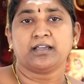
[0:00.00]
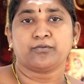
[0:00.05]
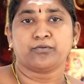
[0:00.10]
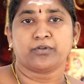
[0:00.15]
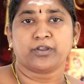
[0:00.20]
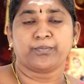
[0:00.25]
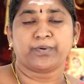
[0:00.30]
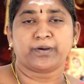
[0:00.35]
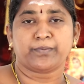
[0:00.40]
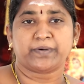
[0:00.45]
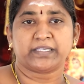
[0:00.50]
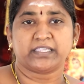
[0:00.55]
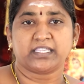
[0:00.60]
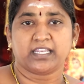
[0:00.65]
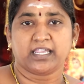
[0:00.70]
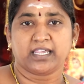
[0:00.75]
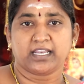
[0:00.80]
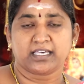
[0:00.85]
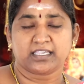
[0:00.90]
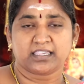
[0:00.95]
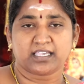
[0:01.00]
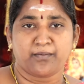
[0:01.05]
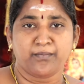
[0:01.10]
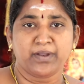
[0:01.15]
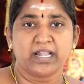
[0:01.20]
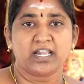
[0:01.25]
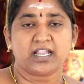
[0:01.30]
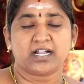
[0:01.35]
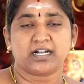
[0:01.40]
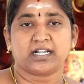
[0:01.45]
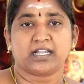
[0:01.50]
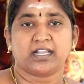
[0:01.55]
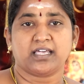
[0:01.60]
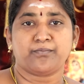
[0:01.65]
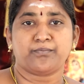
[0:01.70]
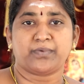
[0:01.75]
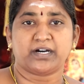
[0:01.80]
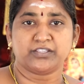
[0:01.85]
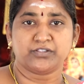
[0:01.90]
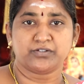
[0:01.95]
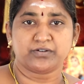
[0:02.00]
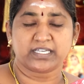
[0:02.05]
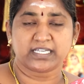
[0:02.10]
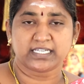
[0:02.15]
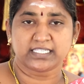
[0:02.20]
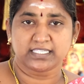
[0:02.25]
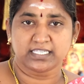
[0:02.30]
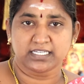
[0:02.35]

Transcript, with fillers: குறிப்பாக பார்த்துட்டிங்கன்னா தமிழ்நாட்டில் மதுரை